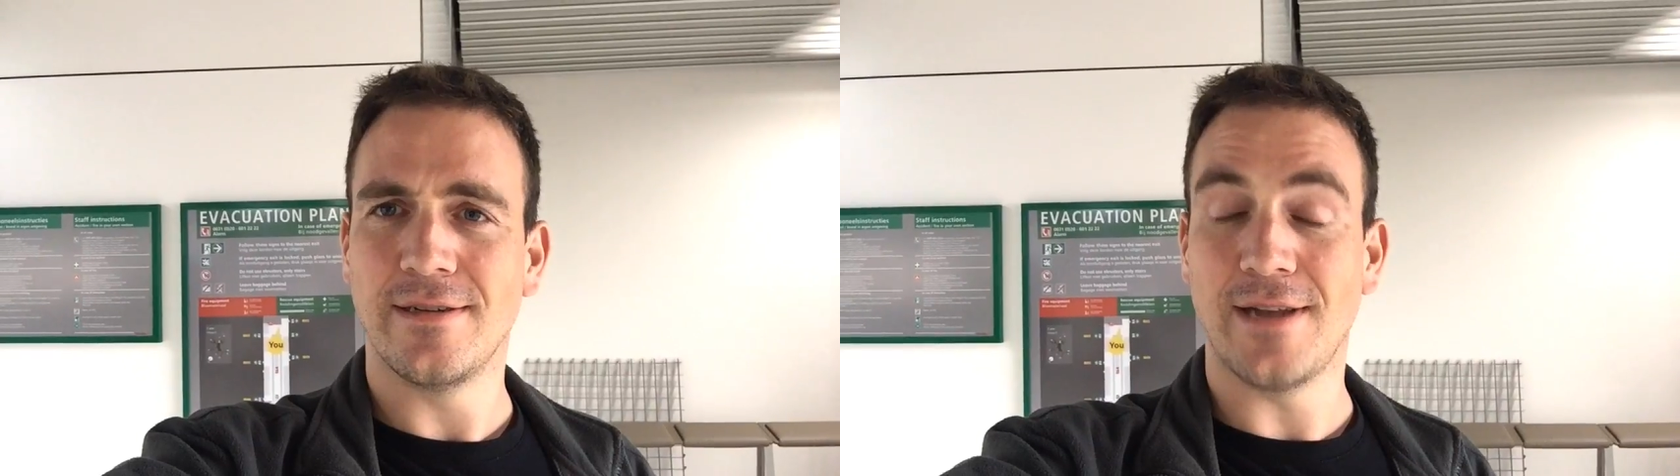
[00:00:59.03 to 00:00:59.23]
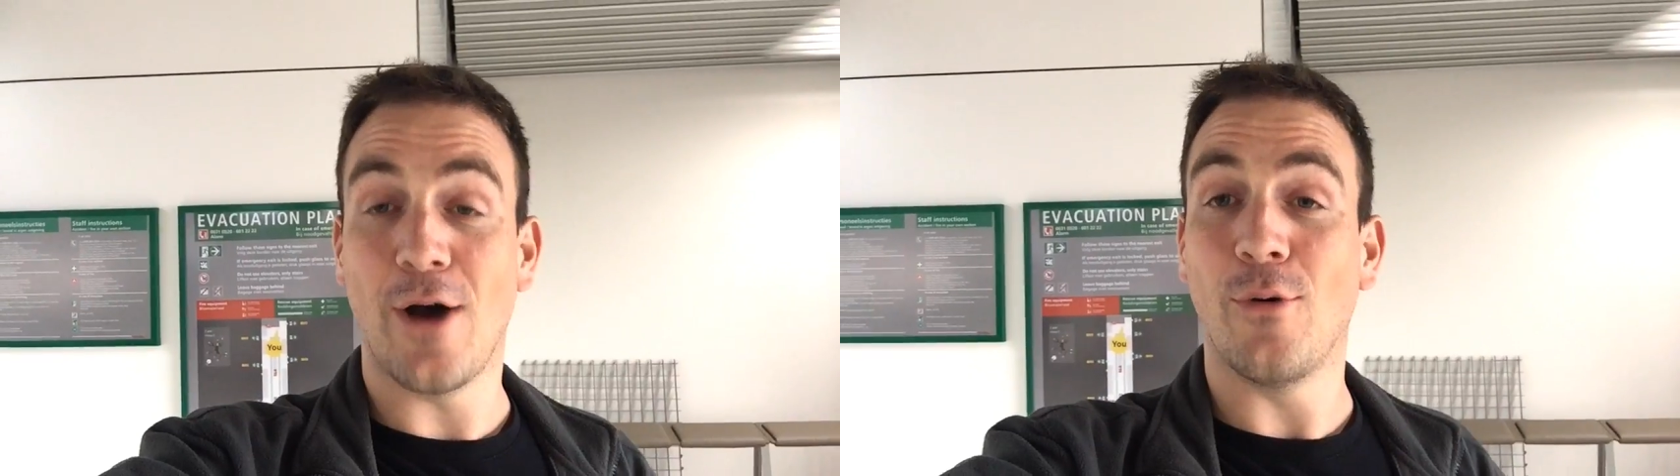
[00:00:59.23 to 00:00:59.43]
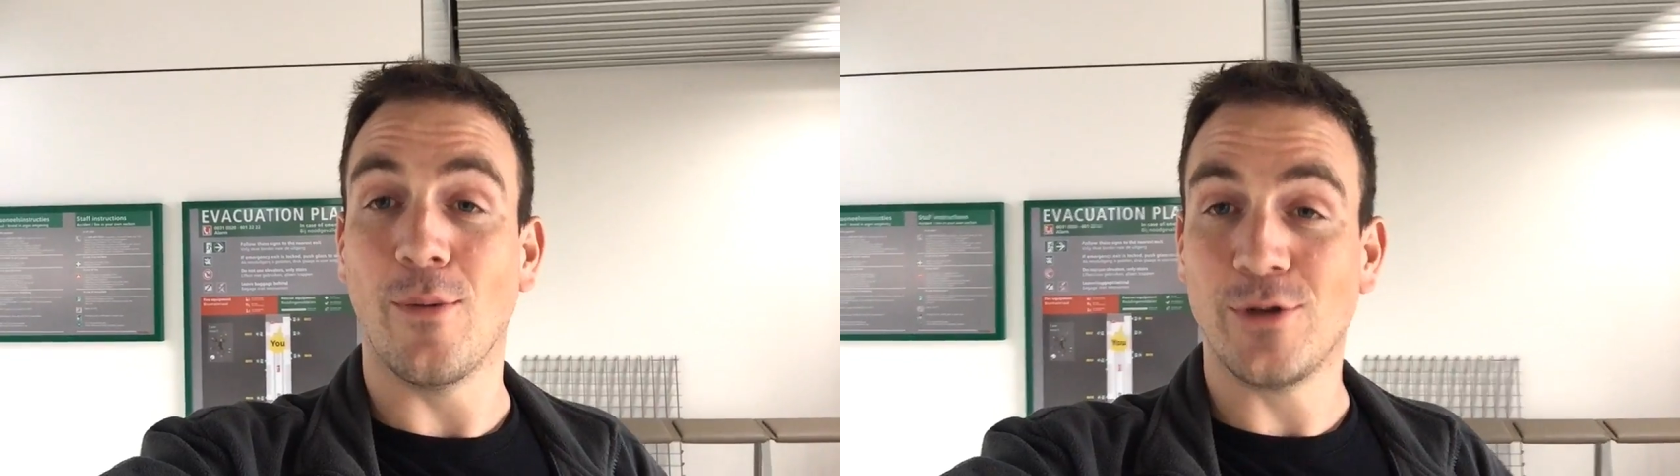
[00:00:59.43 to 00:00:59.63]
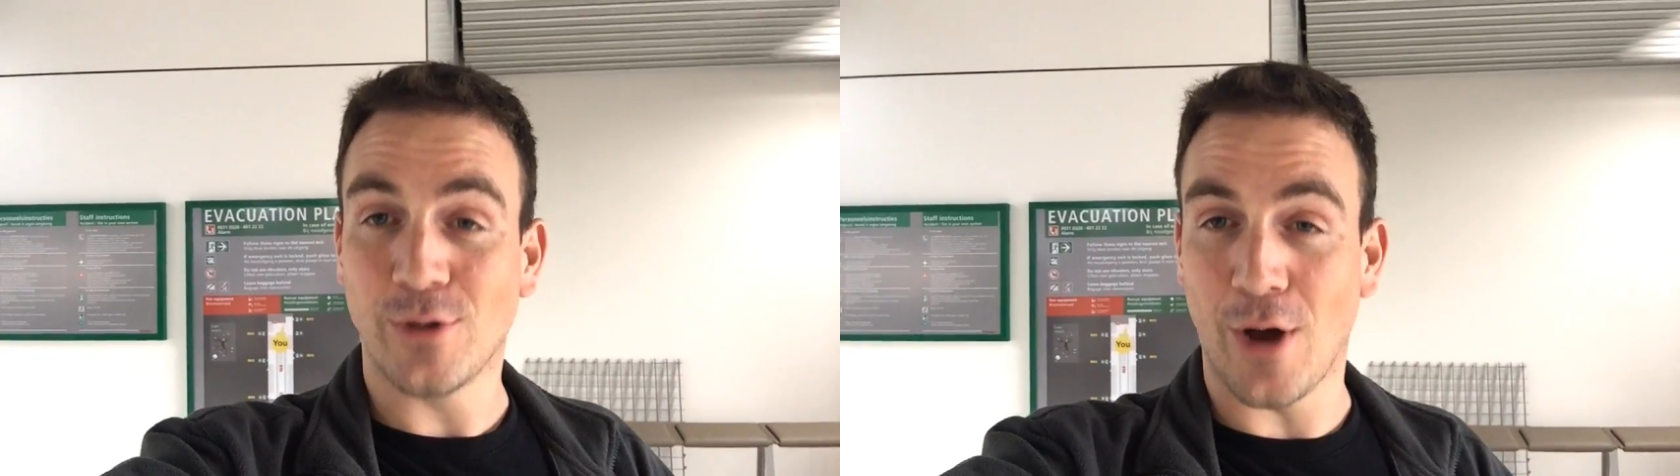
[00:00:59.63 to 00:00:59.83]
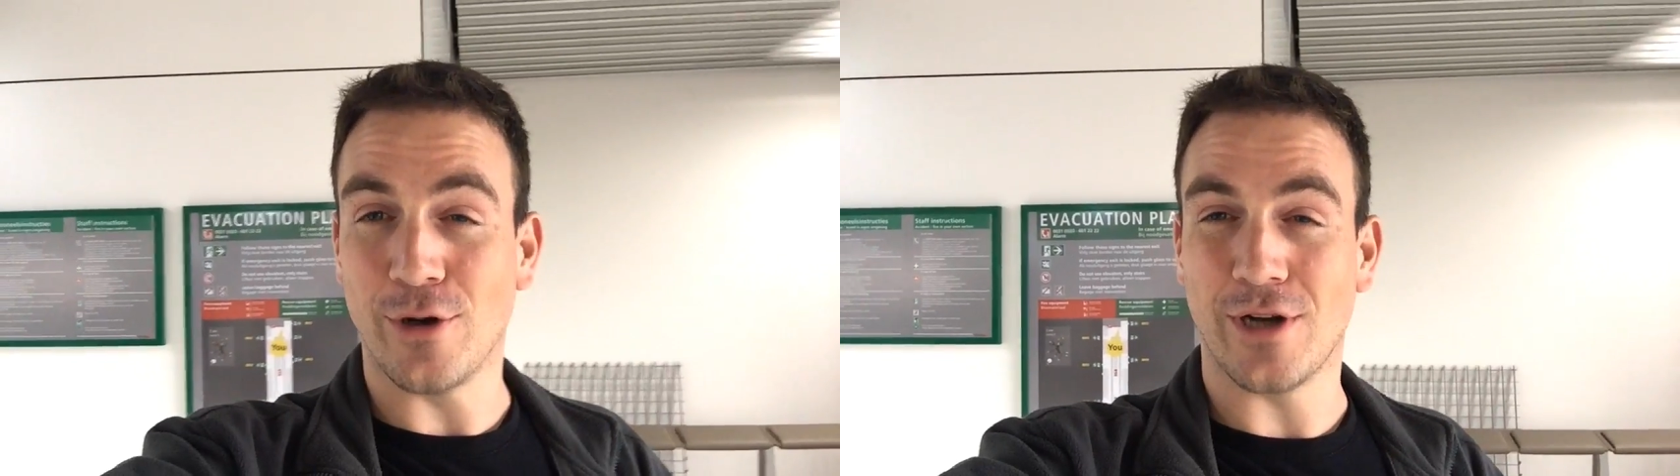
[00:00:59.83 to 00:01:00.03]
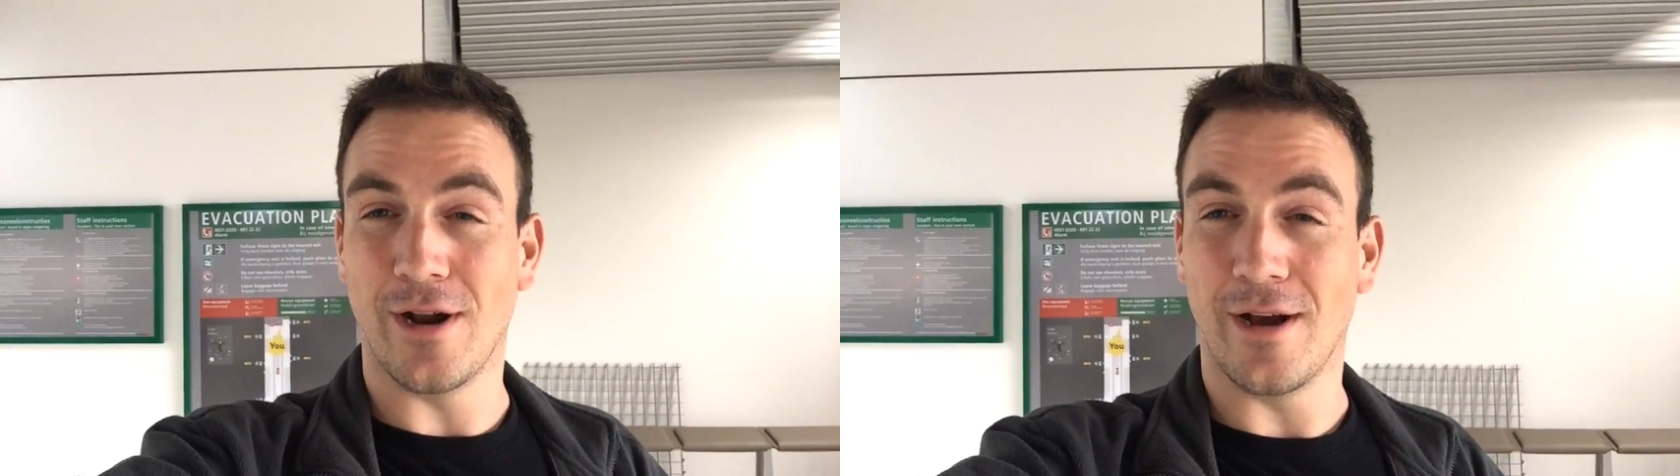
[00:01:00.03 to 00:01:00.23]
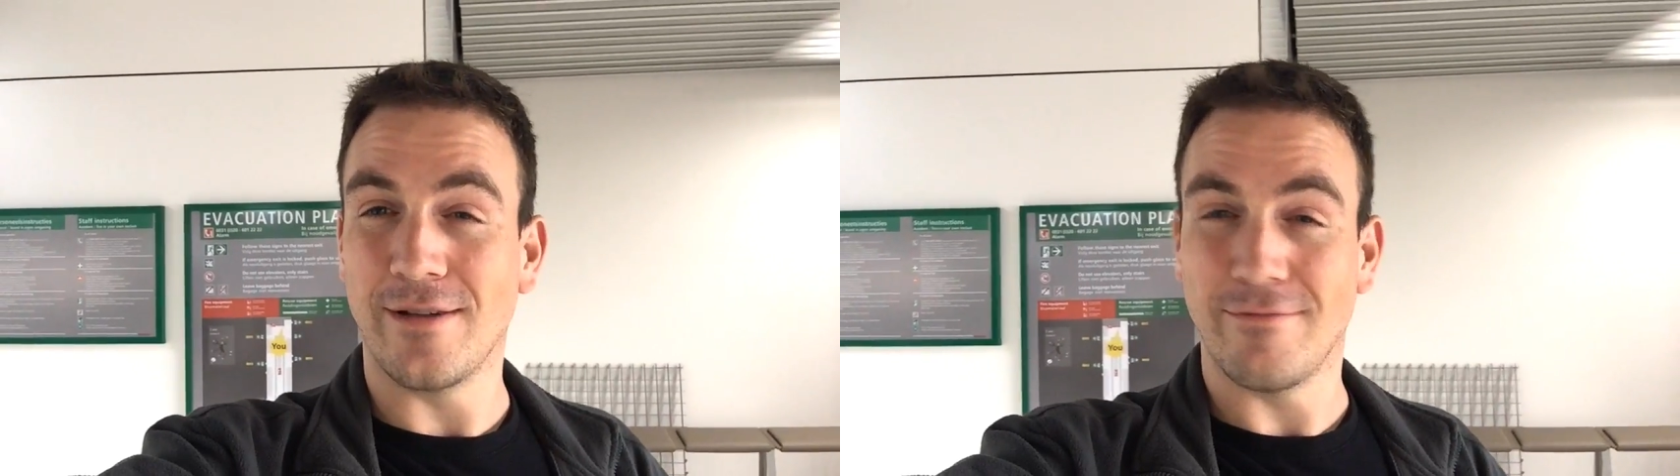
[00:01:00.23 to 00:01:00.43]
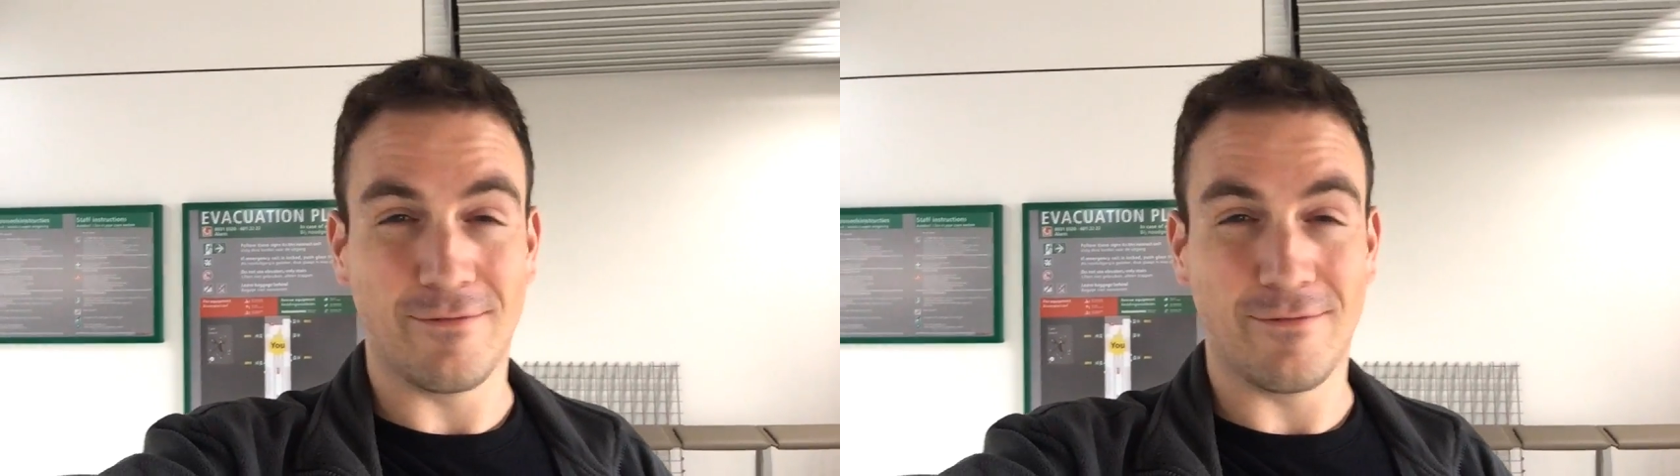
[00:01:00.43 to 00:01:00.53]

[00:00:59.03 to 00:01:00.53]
然后我们就到这儿了。